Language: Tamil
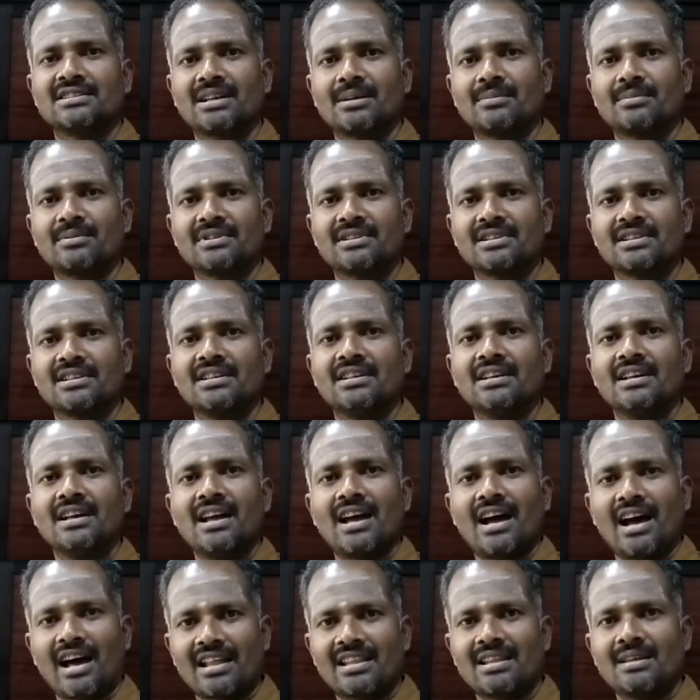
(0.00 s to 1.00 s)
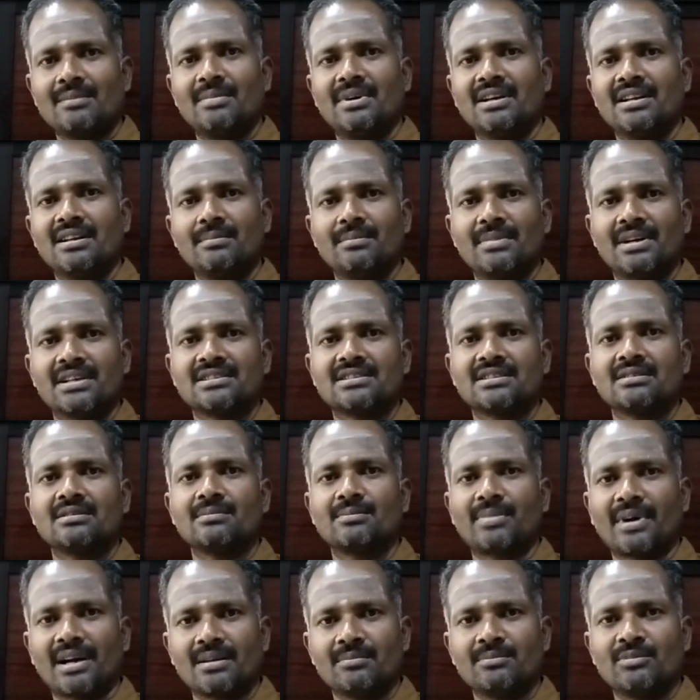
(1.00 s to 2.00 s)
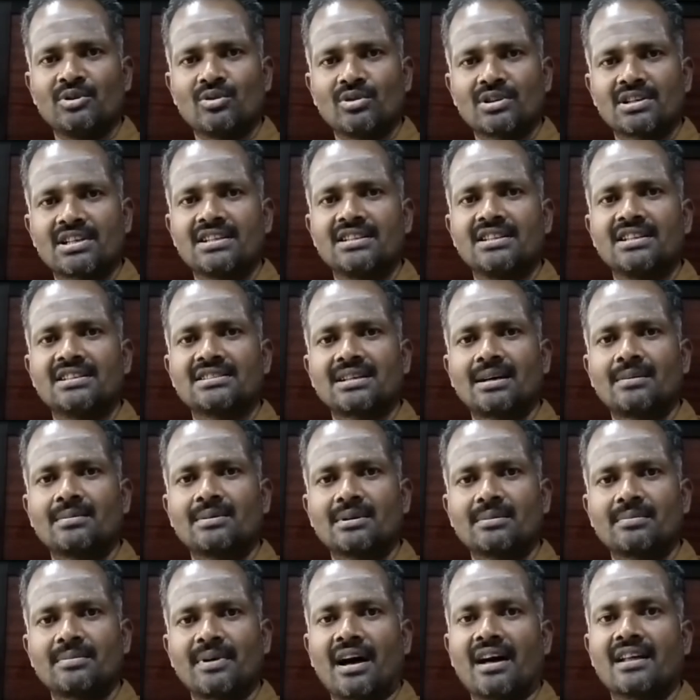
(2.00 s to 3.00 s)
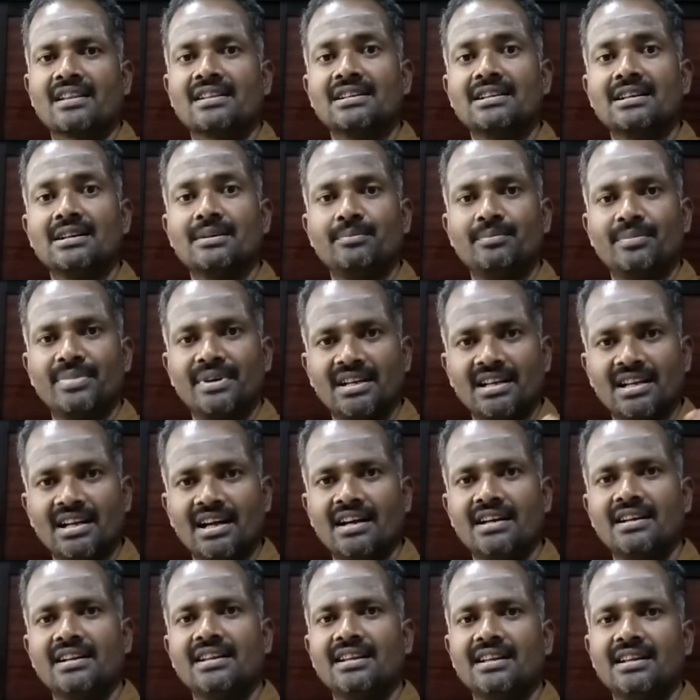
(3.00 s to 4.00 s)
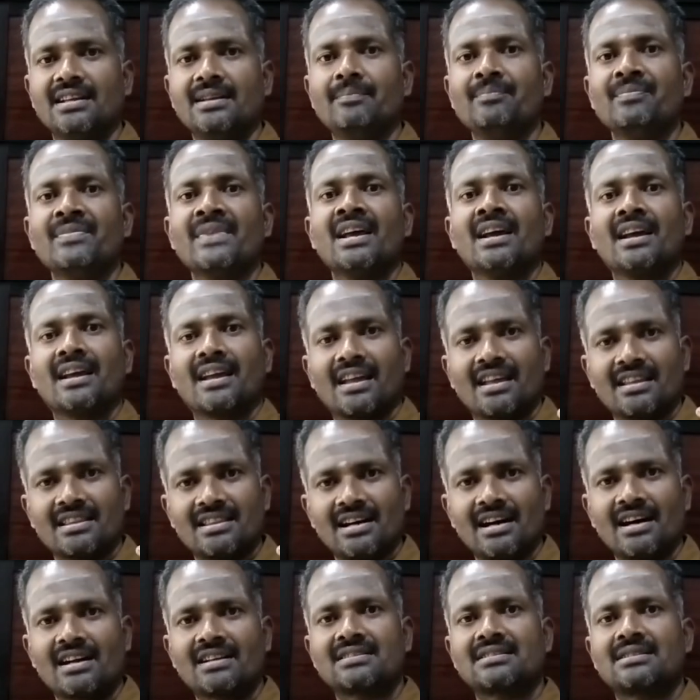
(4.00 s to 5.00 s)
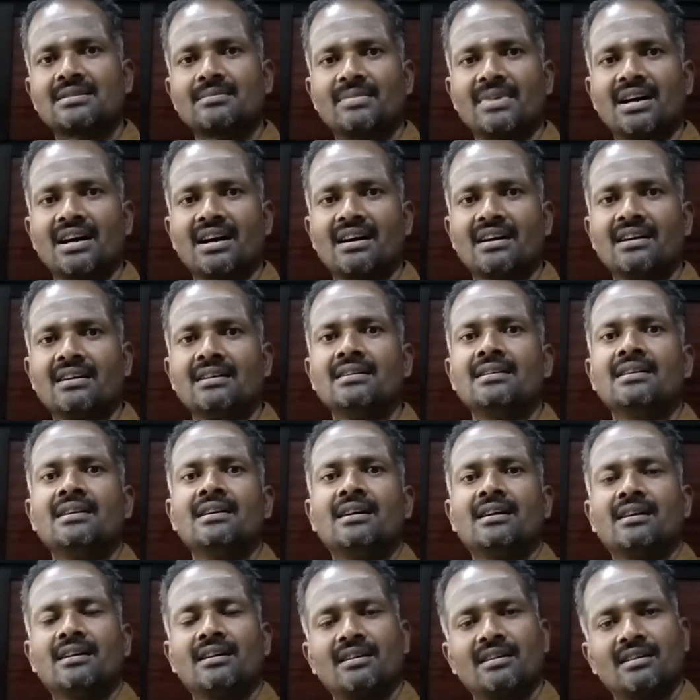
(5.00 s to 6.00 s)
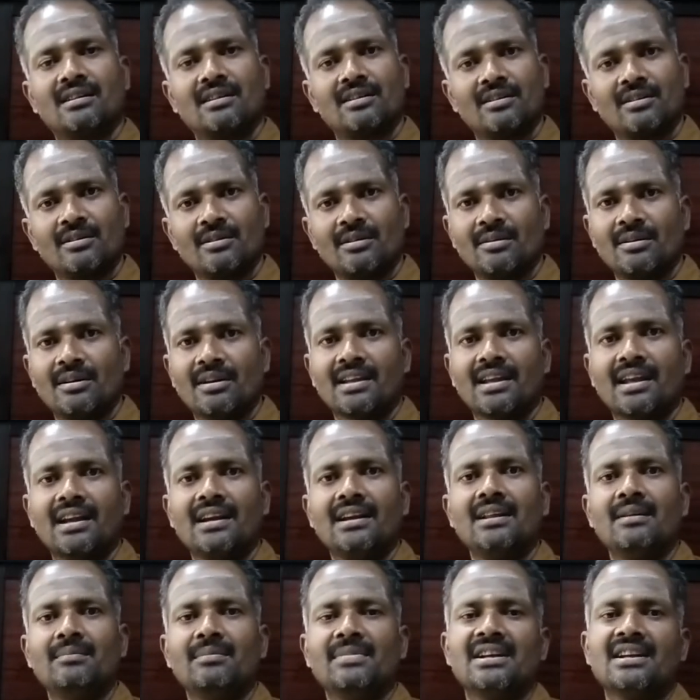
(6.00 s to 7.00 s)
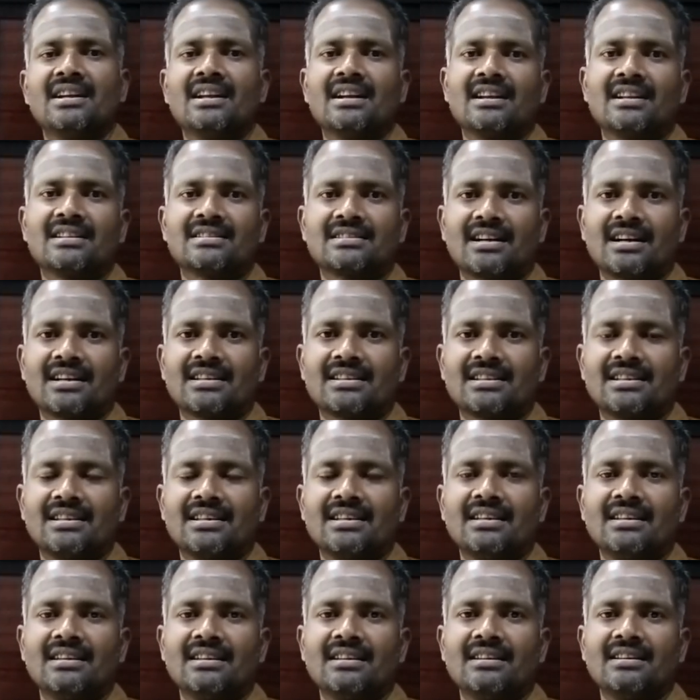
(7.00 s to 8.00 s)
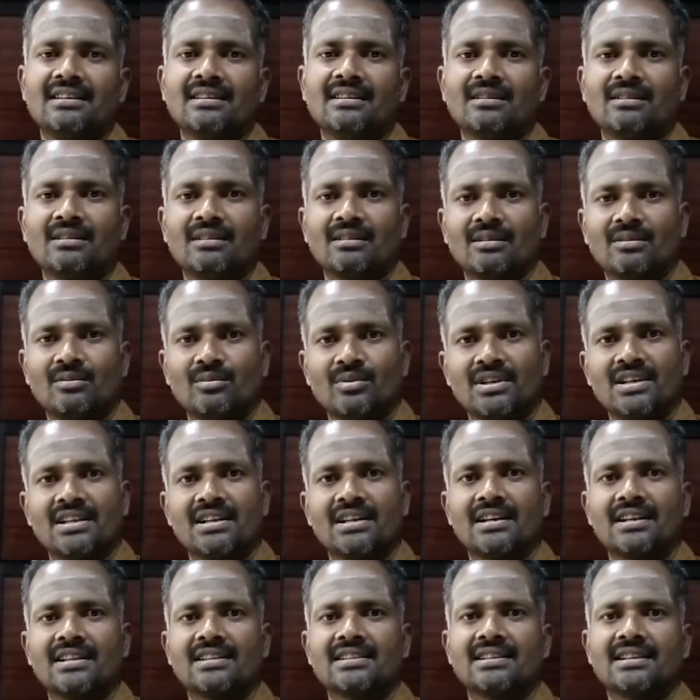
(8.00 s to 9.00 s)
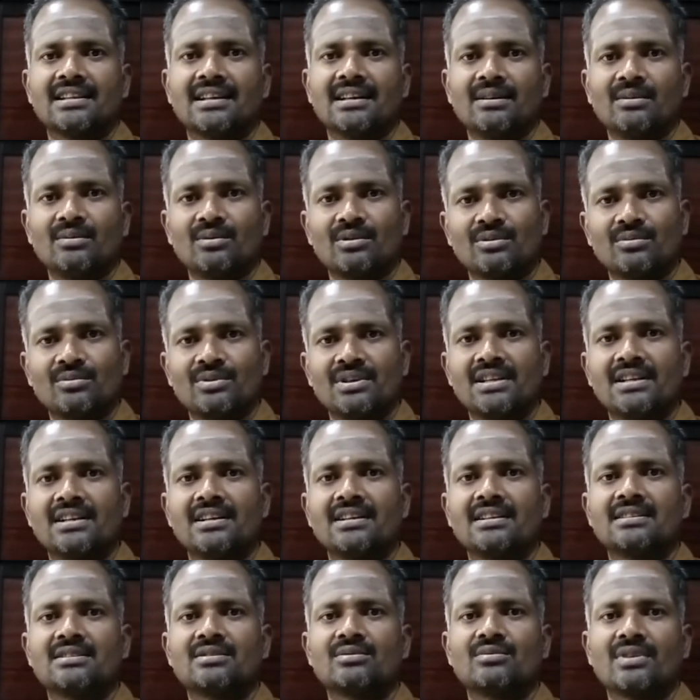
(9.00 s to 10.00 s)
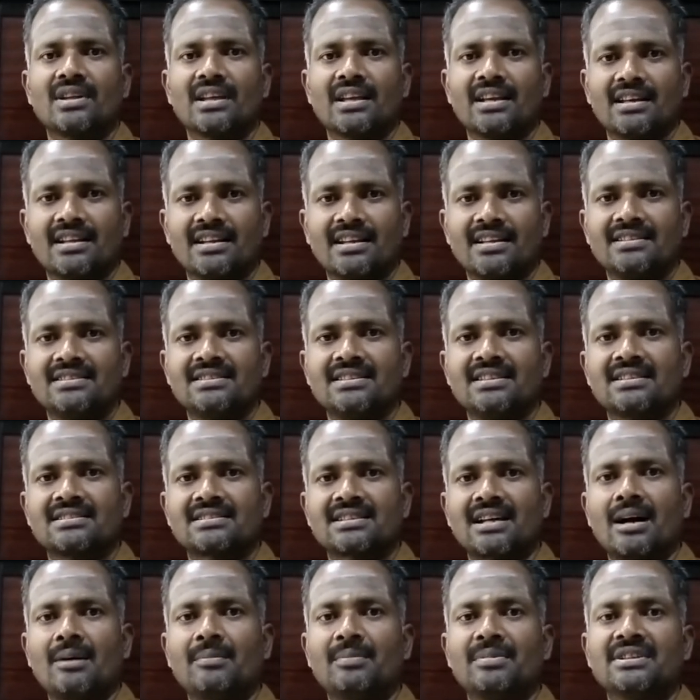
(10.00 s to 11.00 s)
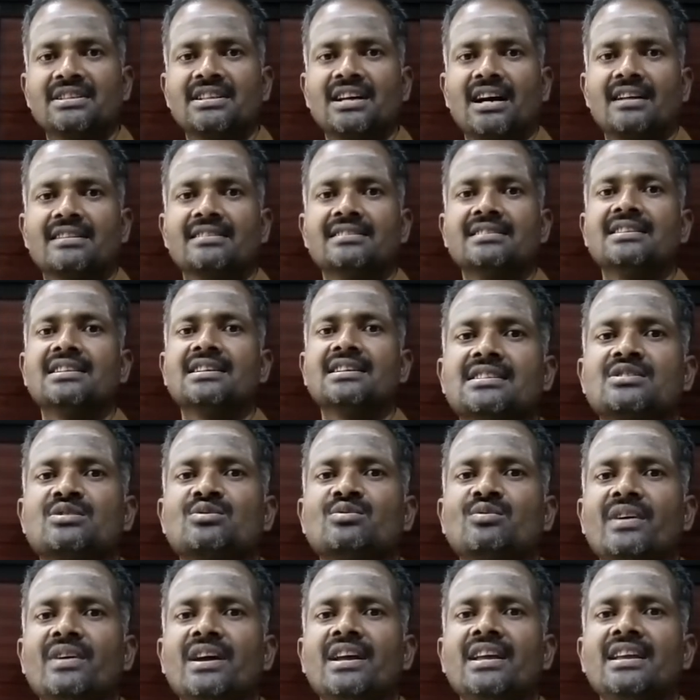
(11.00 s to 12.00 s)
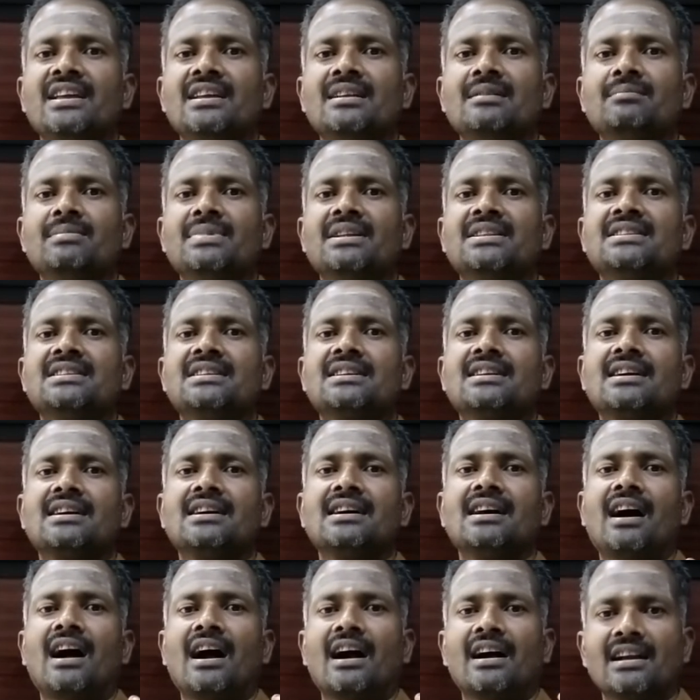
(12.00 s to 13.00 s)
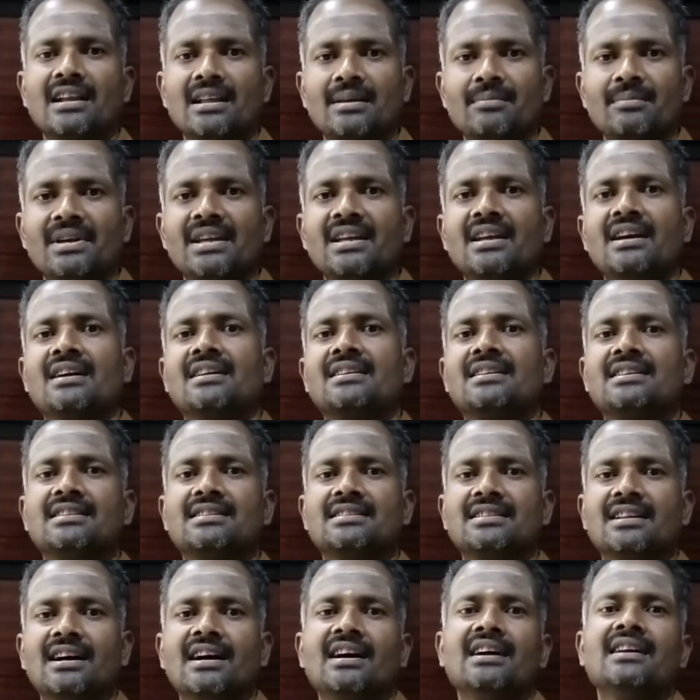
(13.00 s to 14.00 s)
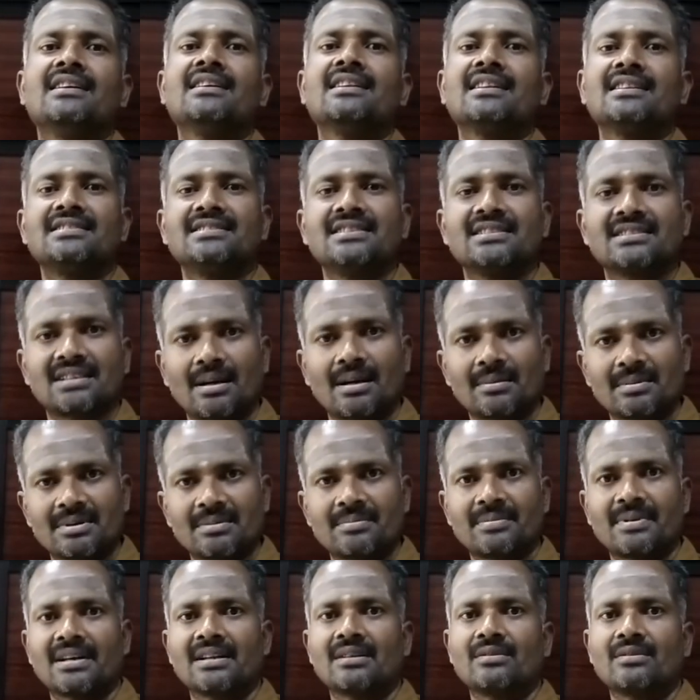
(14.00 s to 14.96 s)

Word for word: சாப்பிடுது அதே மாதிரி மனுஷனும் பழமும் கொட்டையும் தான் சாப்பிட்ருப்பான் அதுக்கு பின்னாடி யதார்த்தமாக இடி மின்னல்ல தாக்கி உயிரிழந்த ஒரு உயிரினத்தினுடைய இறைச்சியை சாப்பிட்டு அந்த சுவை இன்பத்திற்கு அடிமையாகி தான் இறைச்சி சாப்பிட்டுப்பானே